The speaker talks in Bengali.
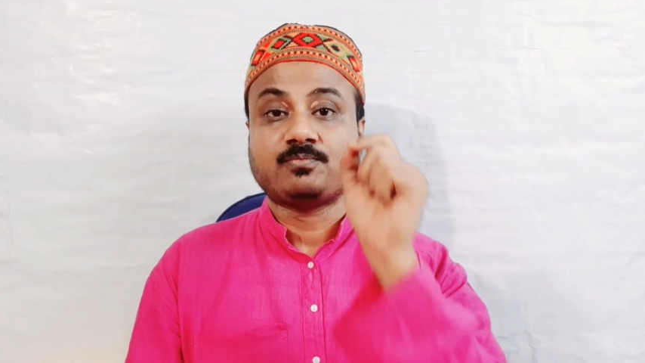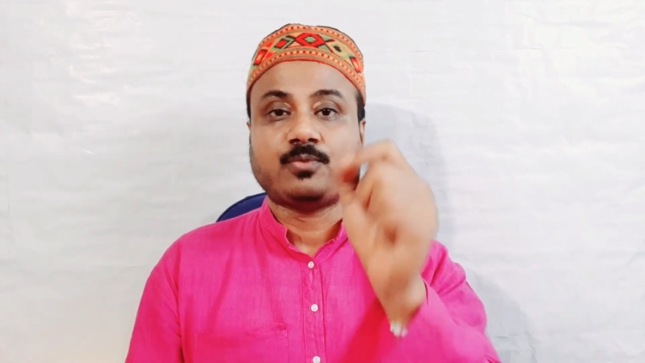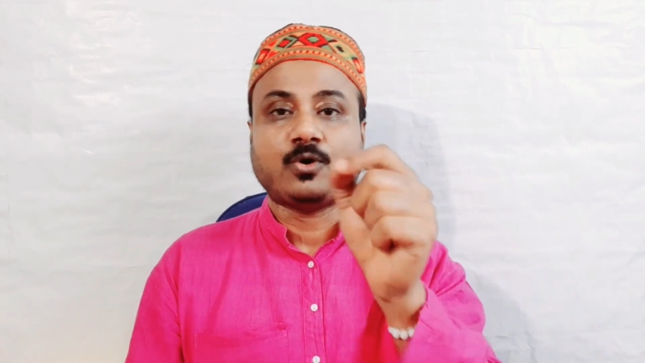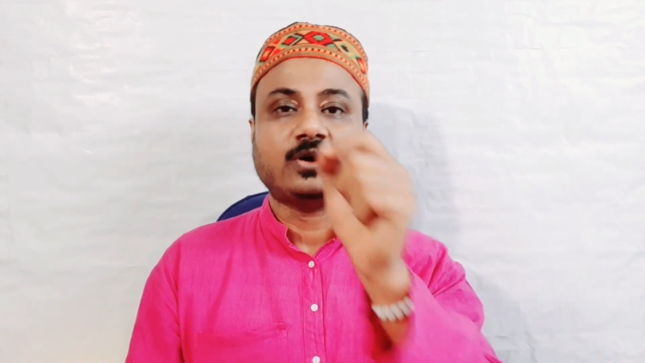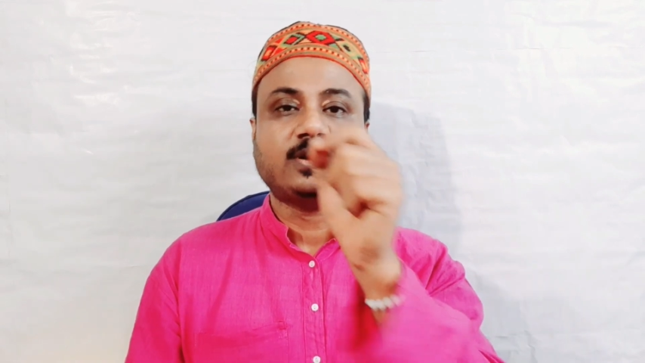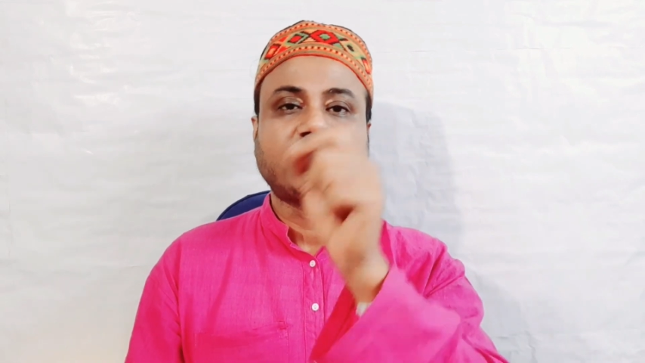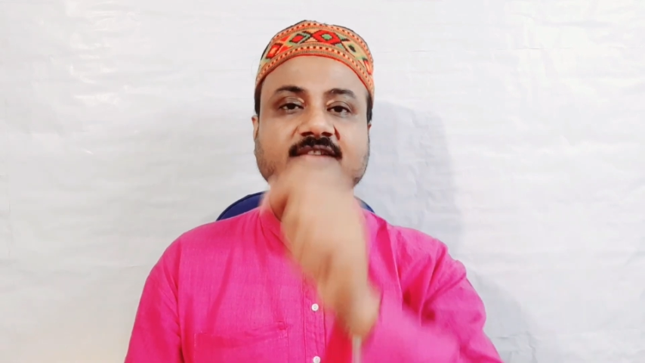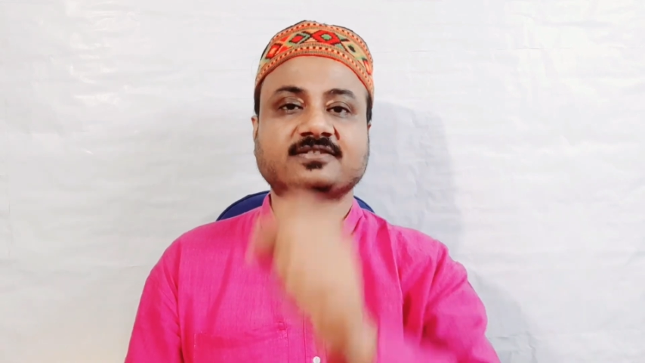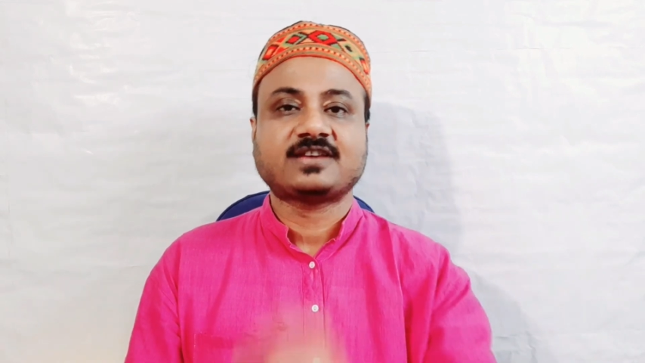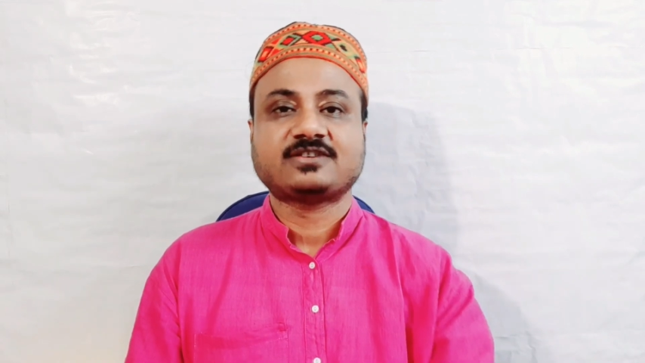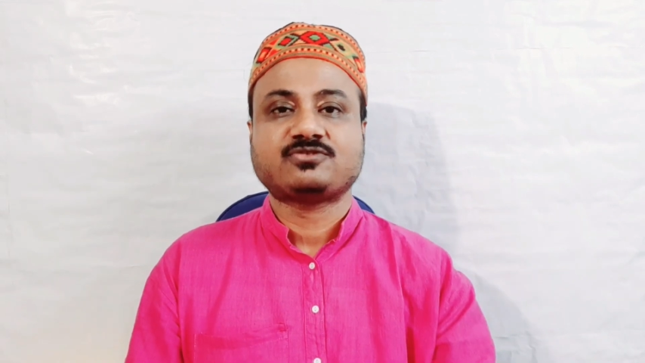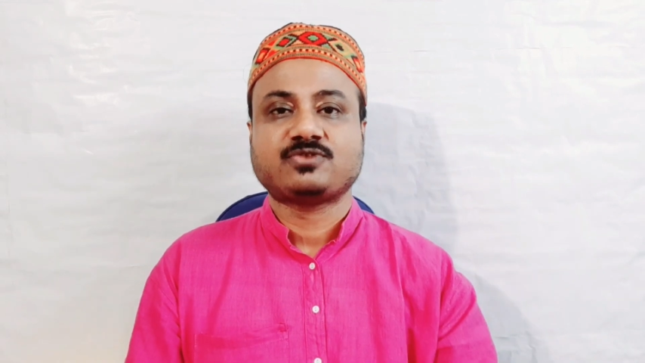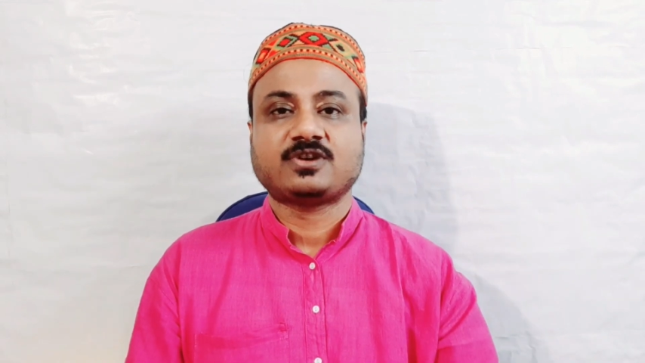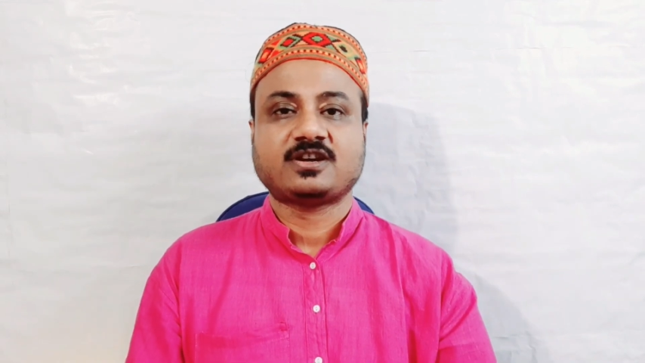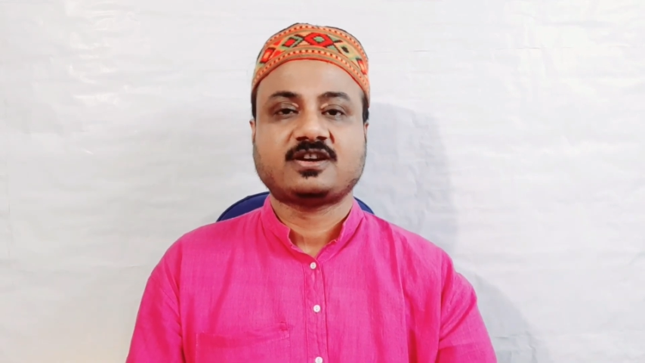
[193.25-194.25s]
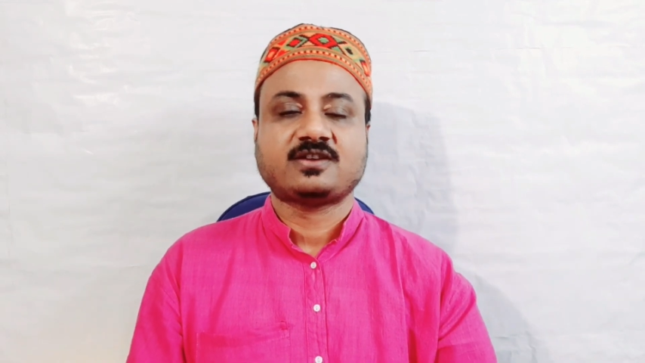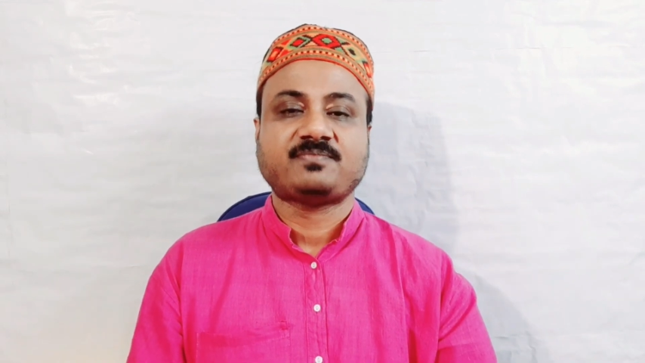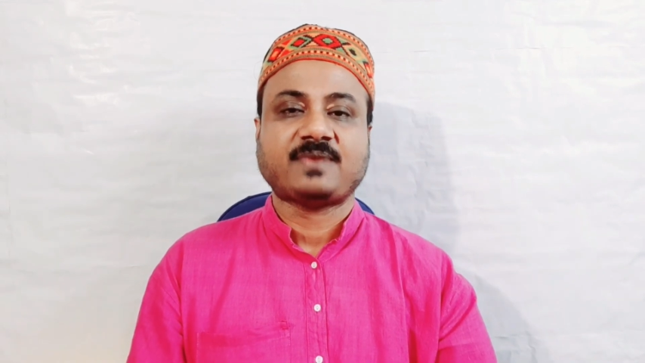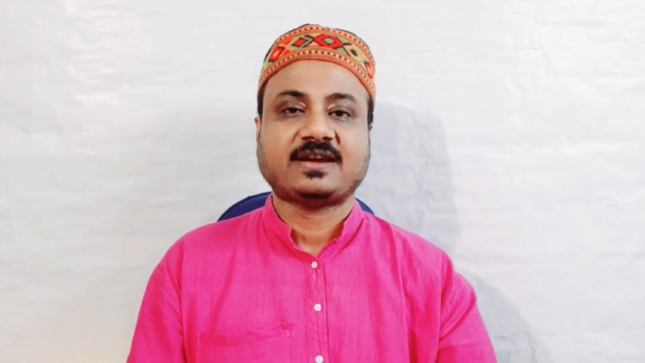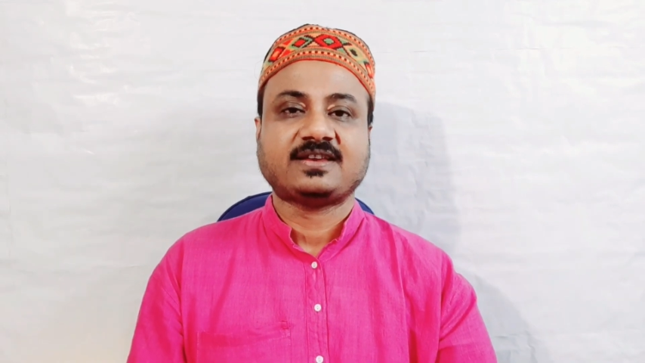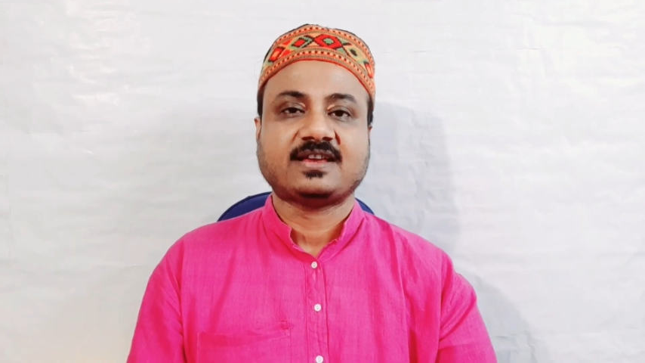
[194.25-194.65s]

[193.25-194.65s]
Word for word: পলি আনস্যাচুরেটেড ফ্যাটি